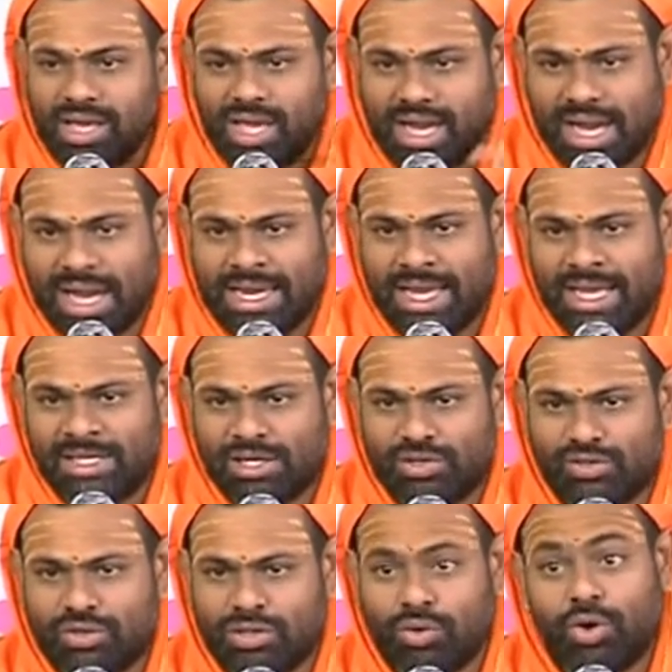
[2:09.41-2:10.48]
ఈ కన్య ఏం
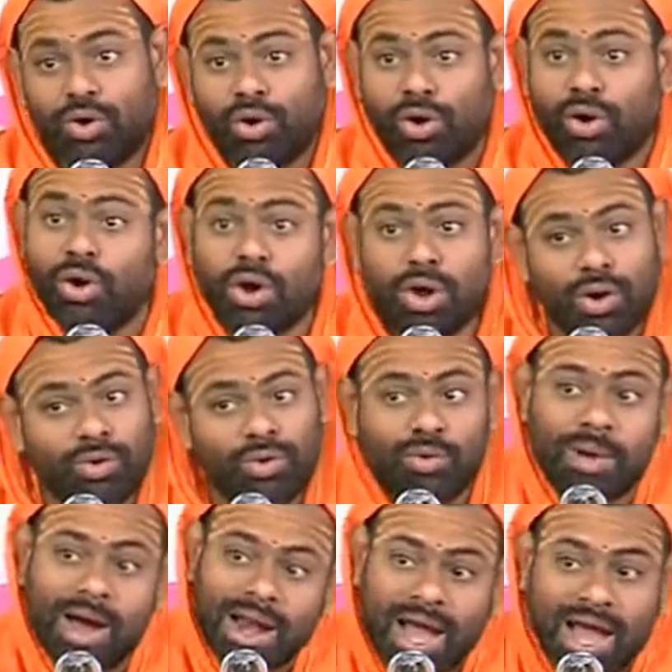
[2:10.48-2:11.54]
చేస్తుంది ఓహో నువ్వు
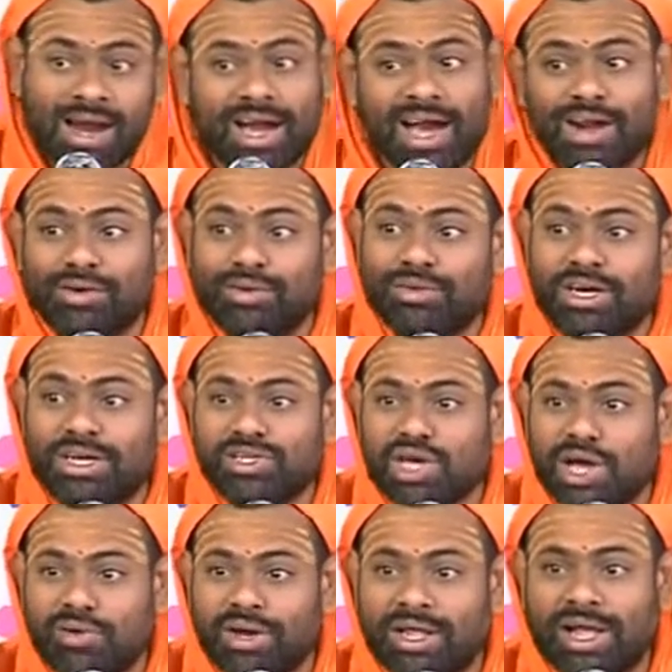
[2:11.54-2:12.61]
మా నాన్నగారిని
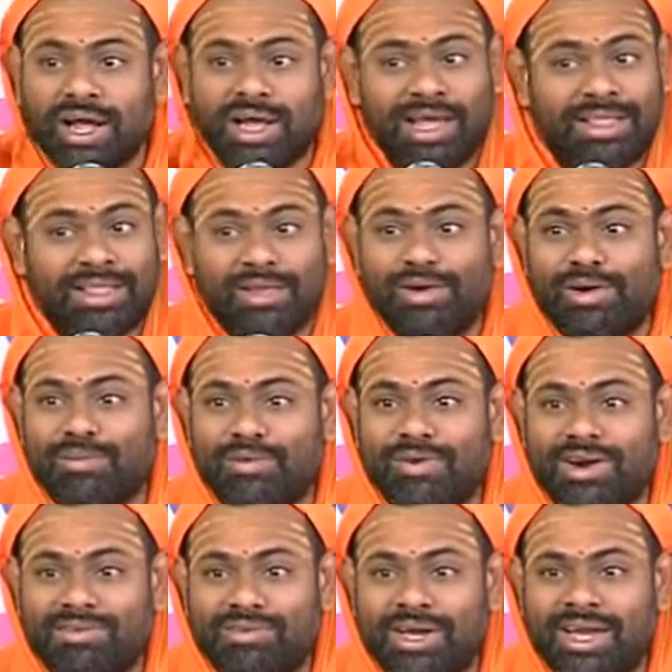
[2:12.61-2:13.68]
ఉద్ధరించావు కదా ఎంత
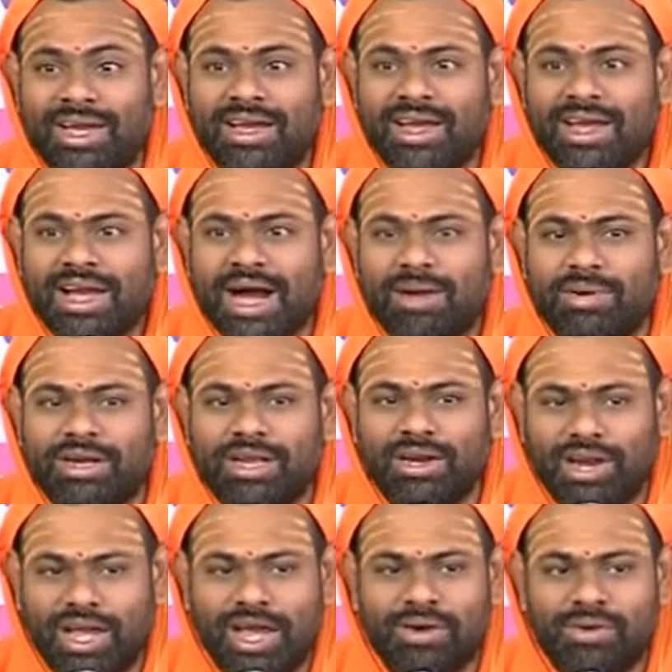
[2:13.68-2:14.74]
గొప్పవాడివి కాబట్టి
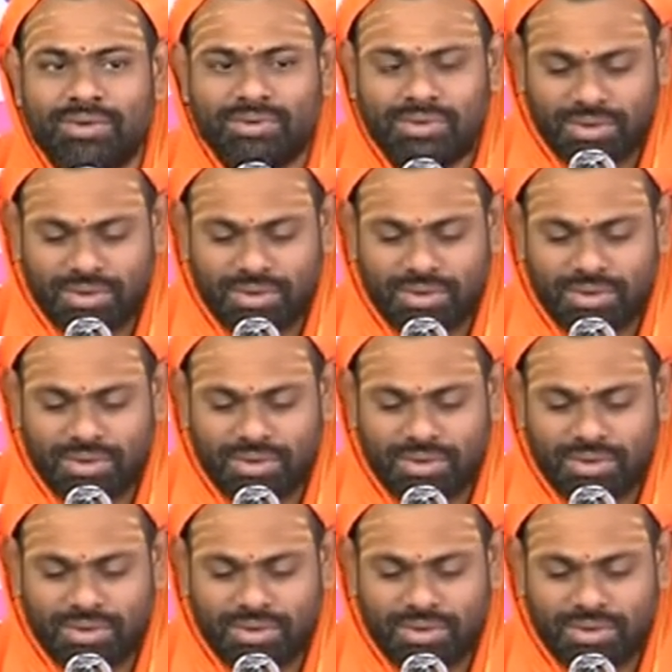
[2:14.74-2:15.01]
నేను